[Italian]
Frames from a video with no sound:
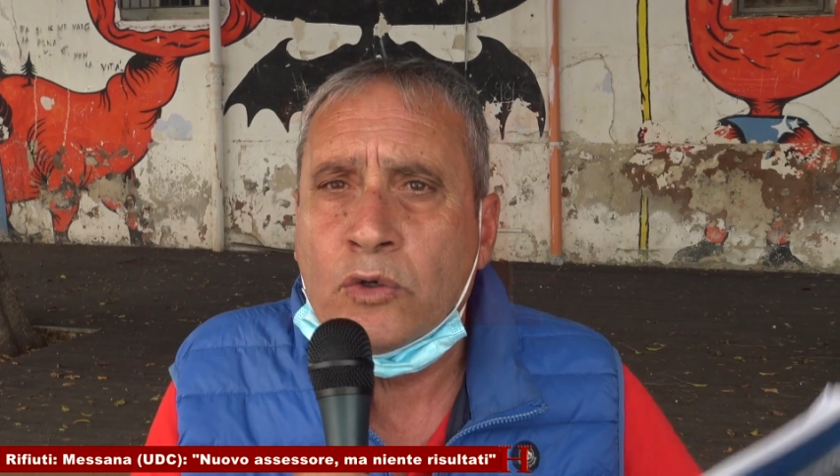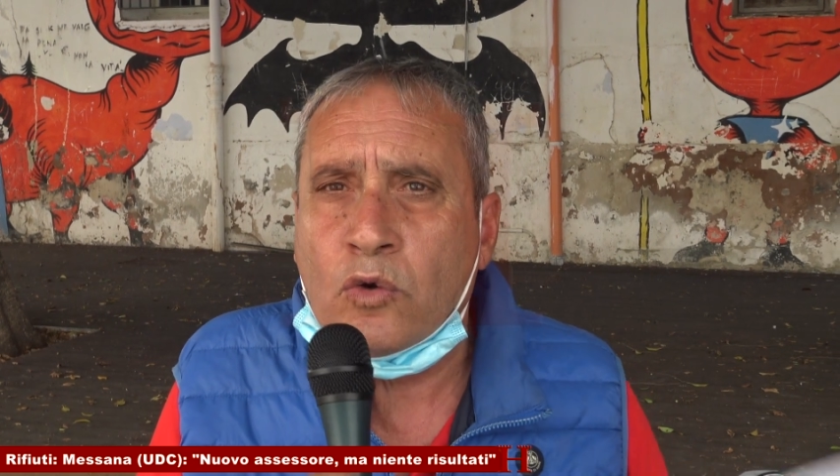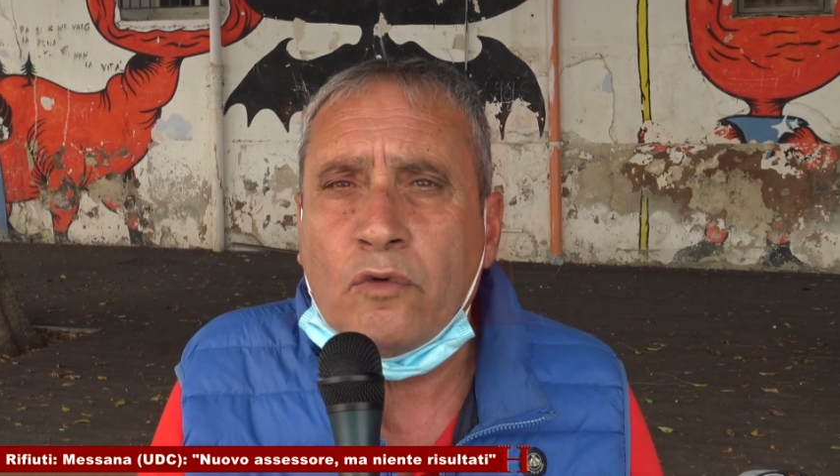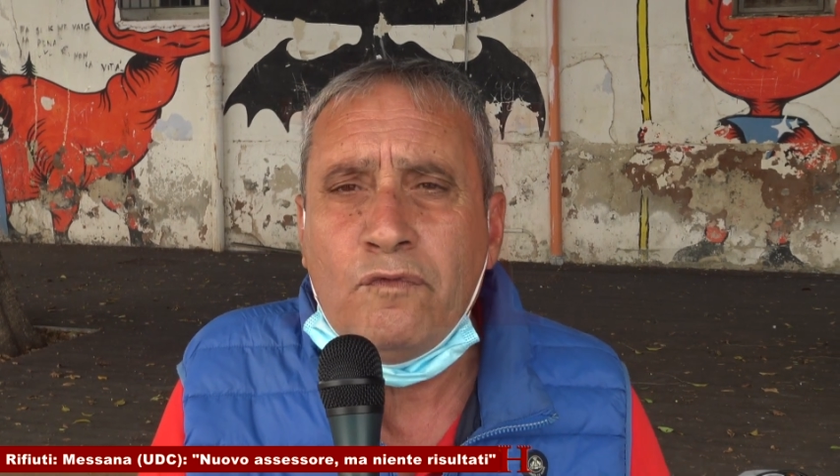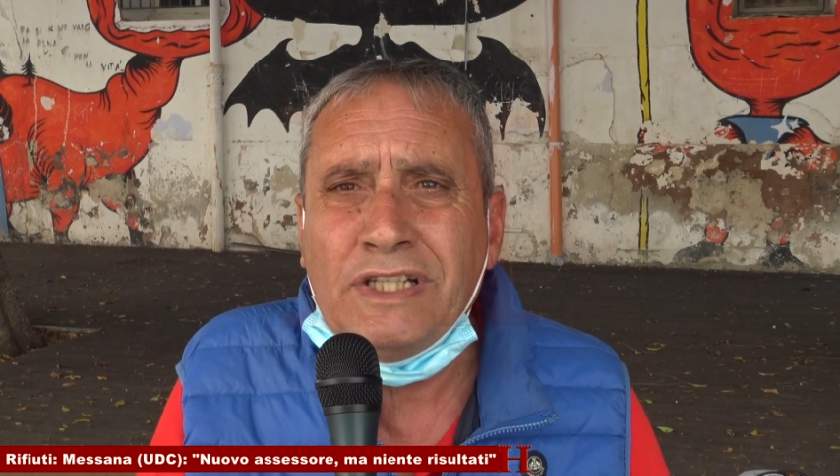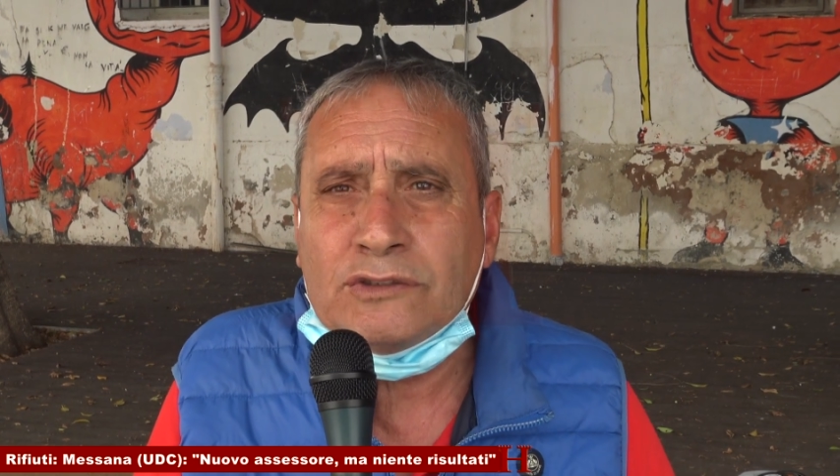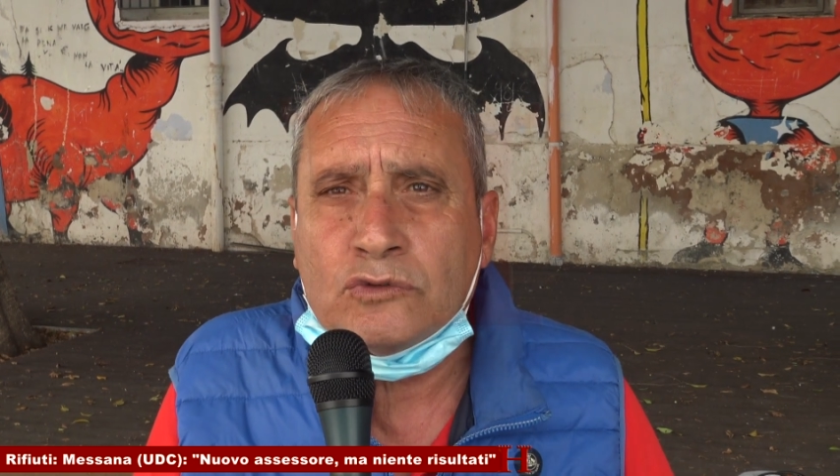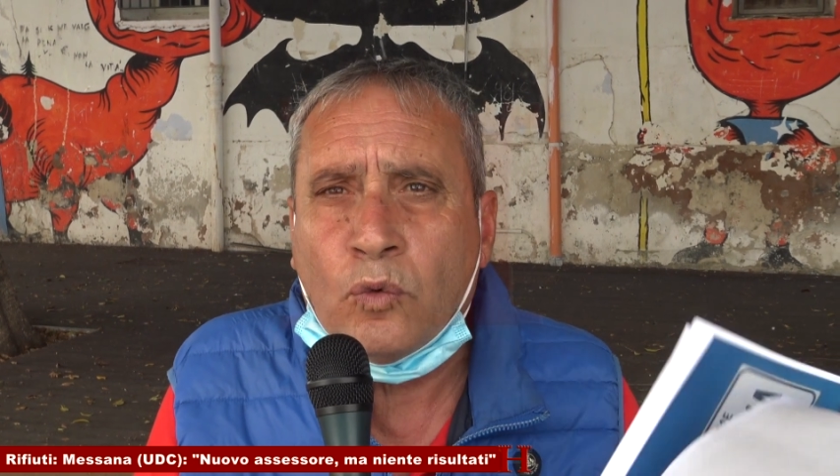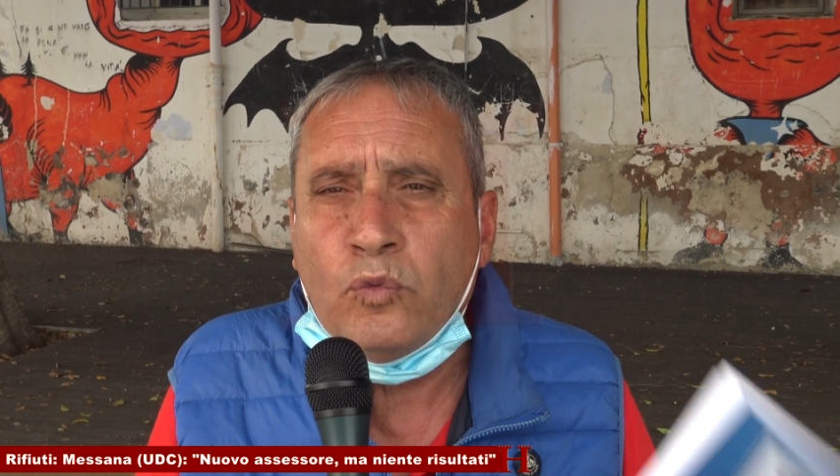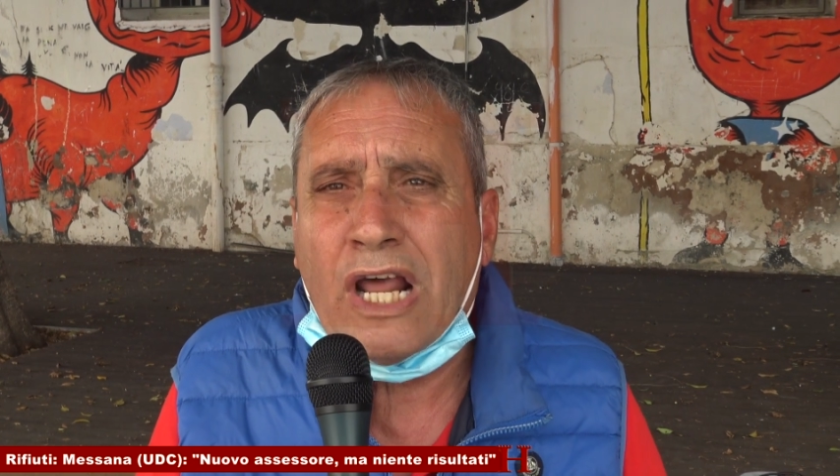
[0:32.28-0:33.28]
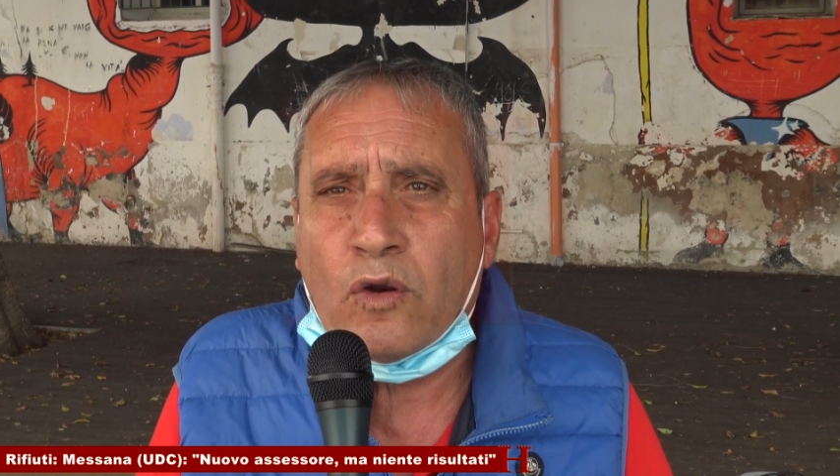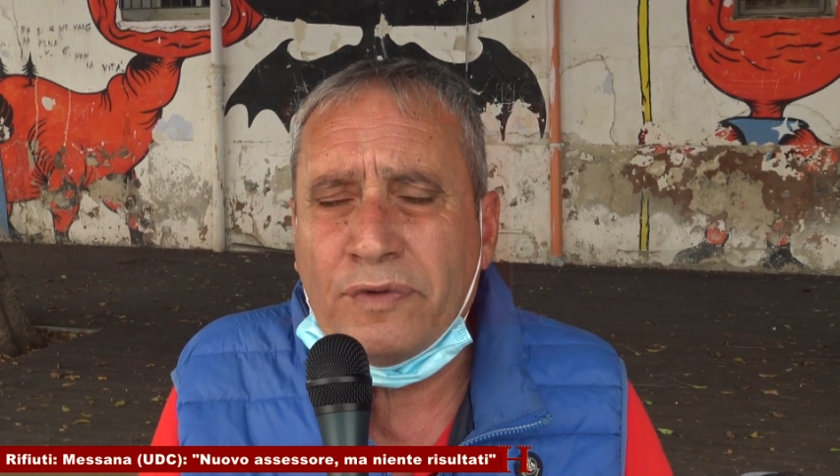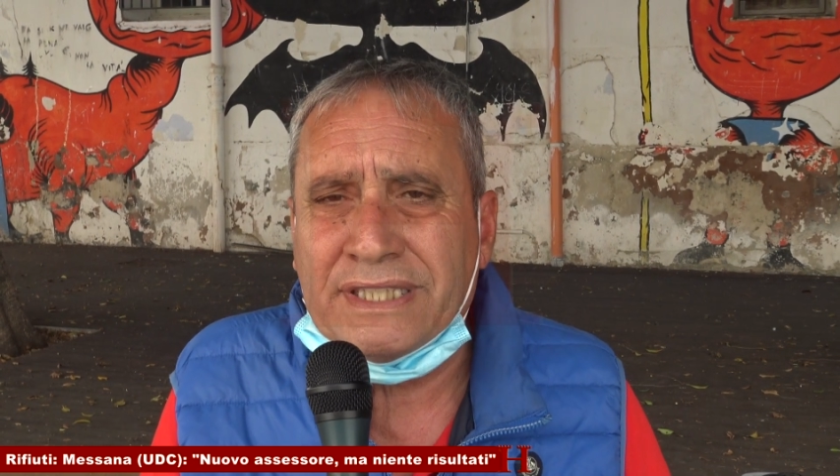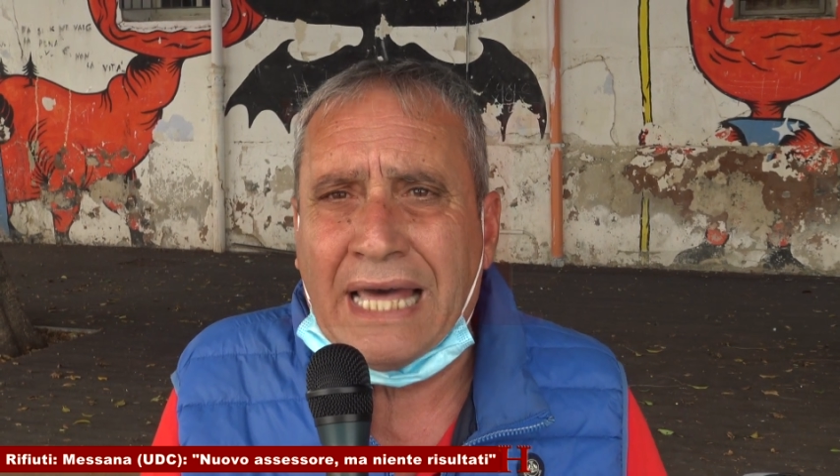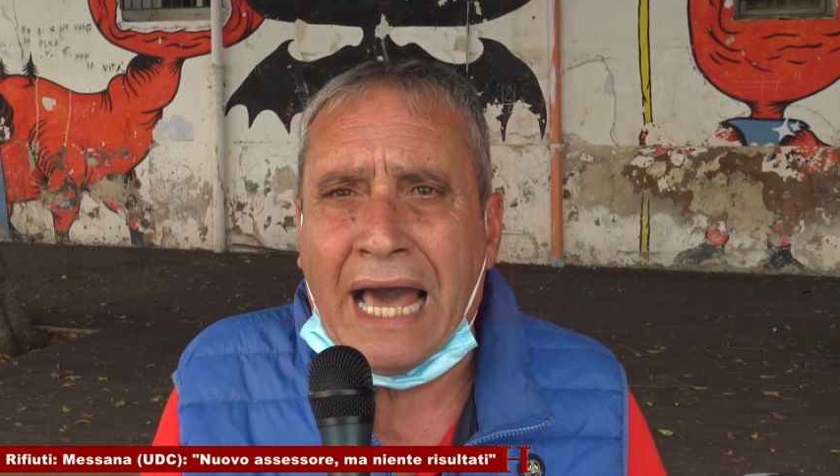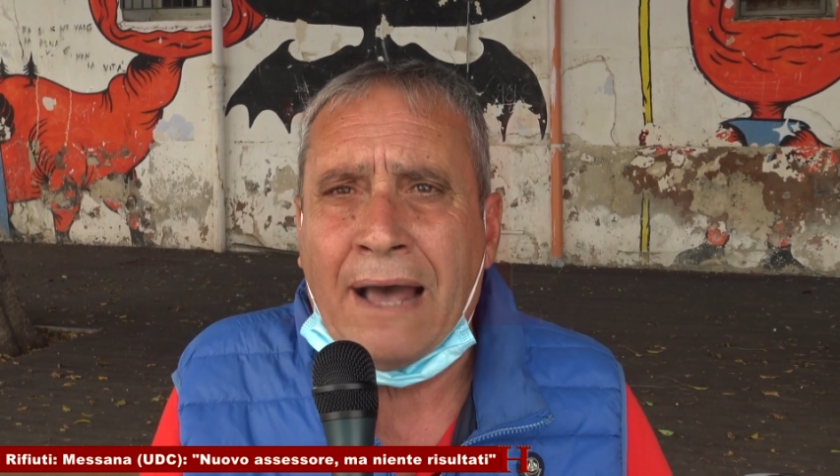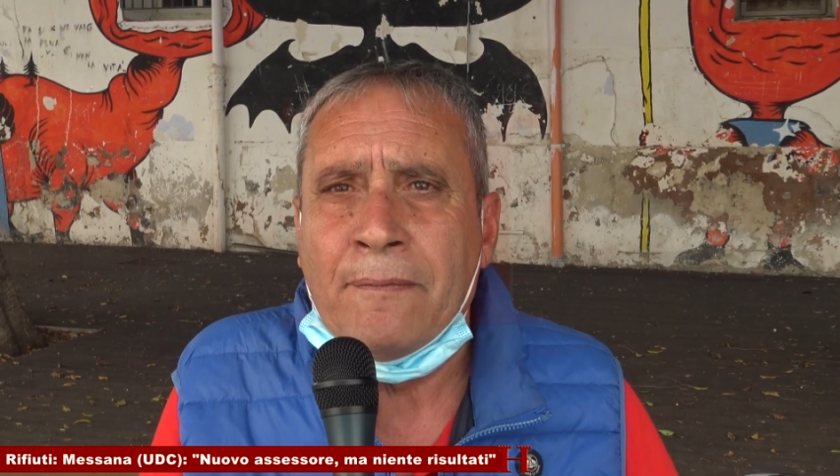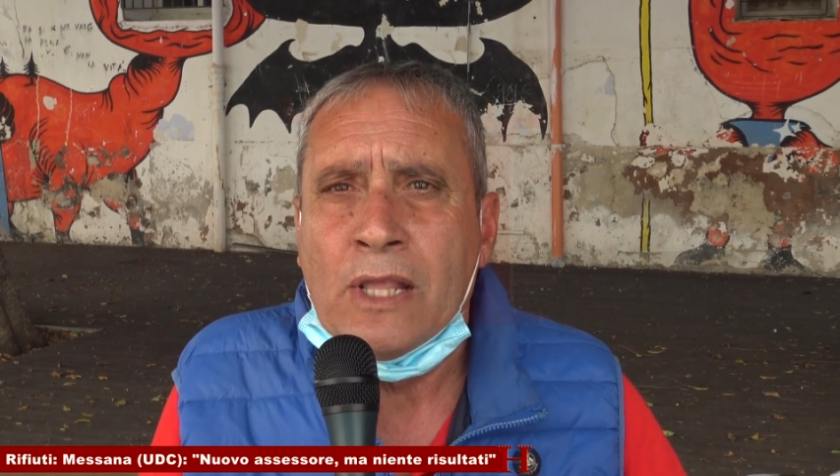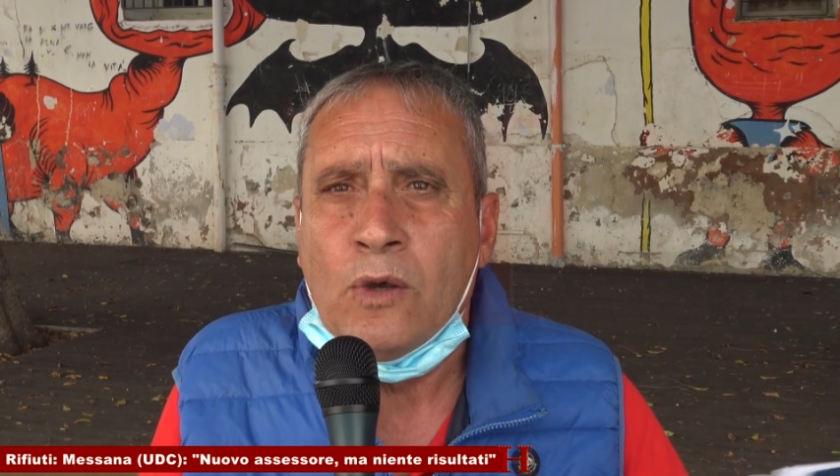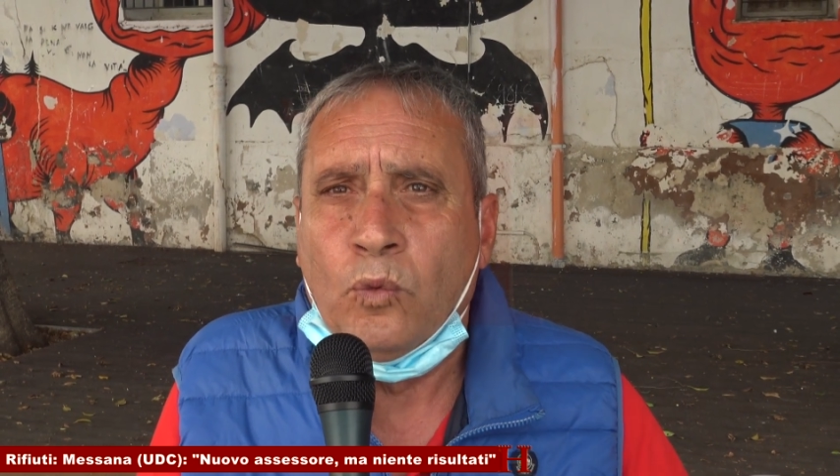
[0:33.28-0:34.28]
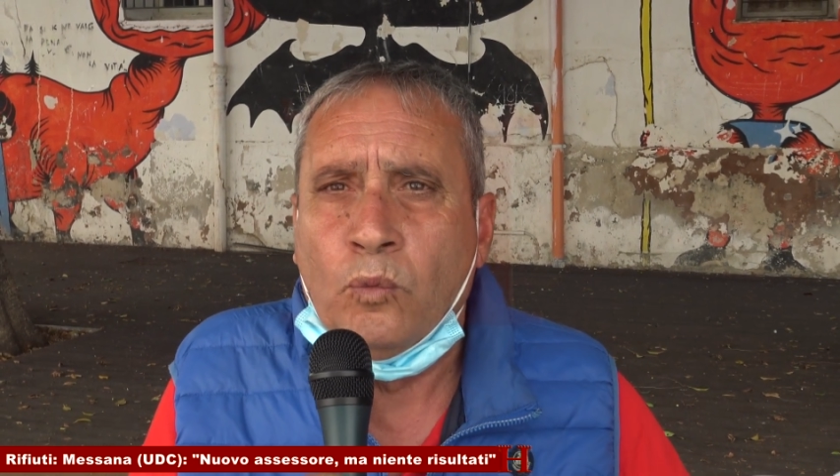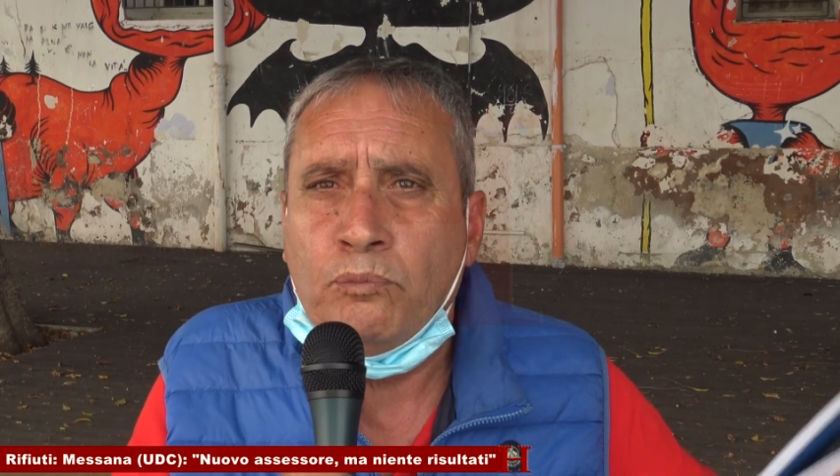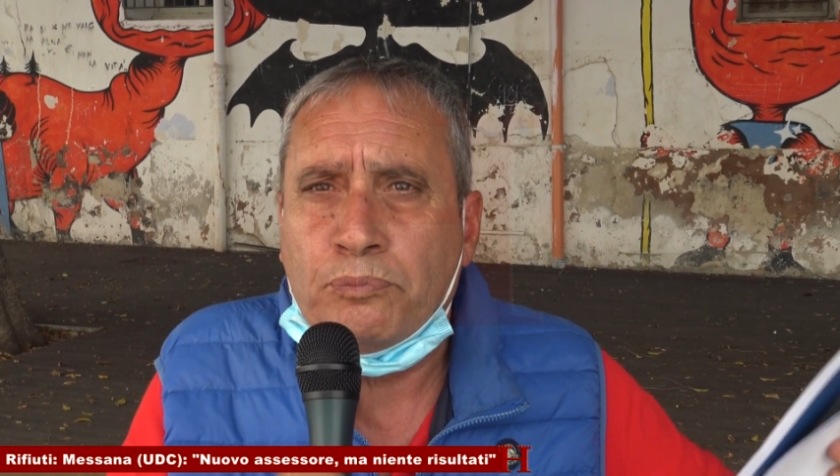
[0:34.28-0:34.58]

non ho visto una novità, un